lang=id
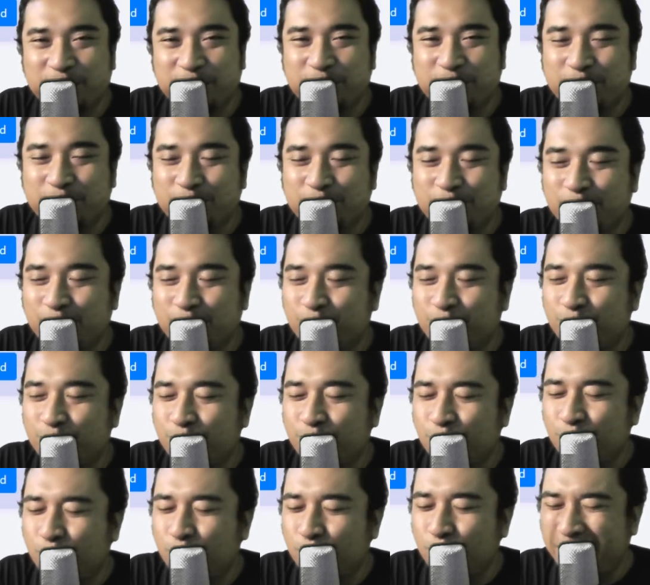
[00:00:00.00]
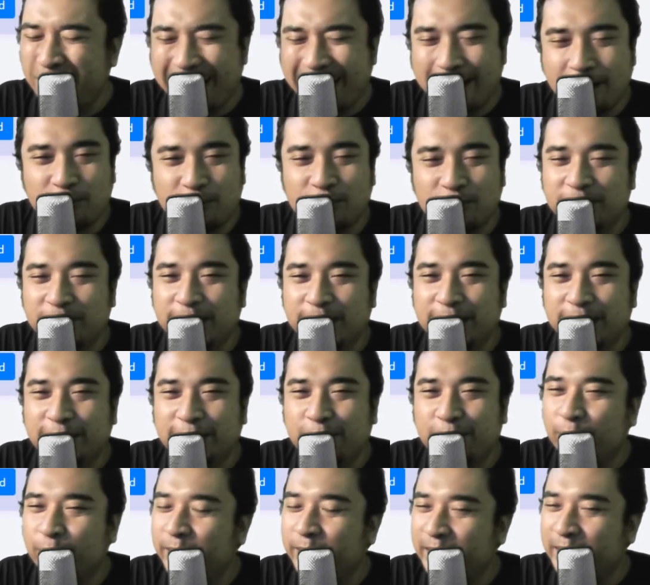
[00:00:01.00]
rasanya film demi Wow,
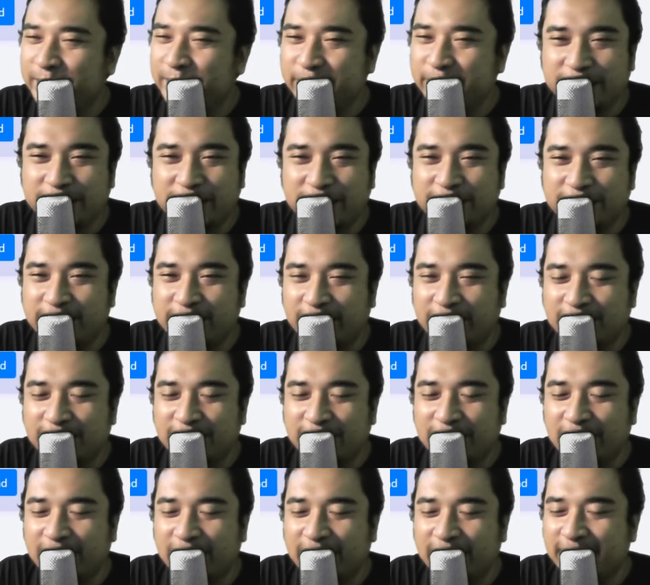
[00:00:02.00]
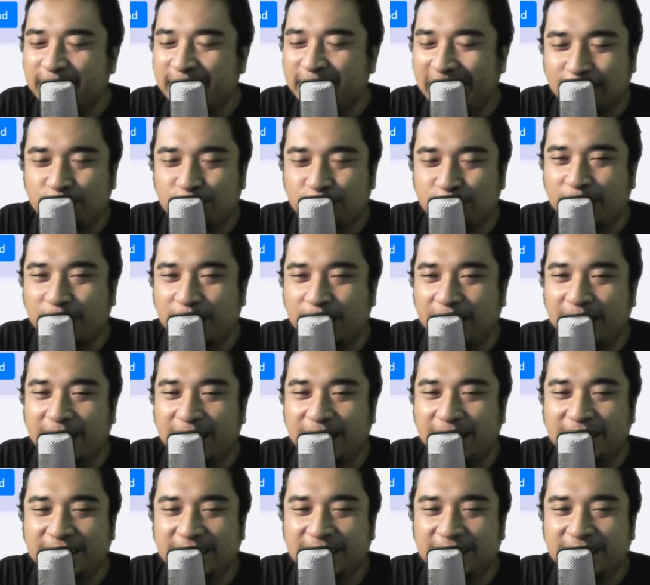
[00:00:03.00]
intonasinya sangat-sangat natural.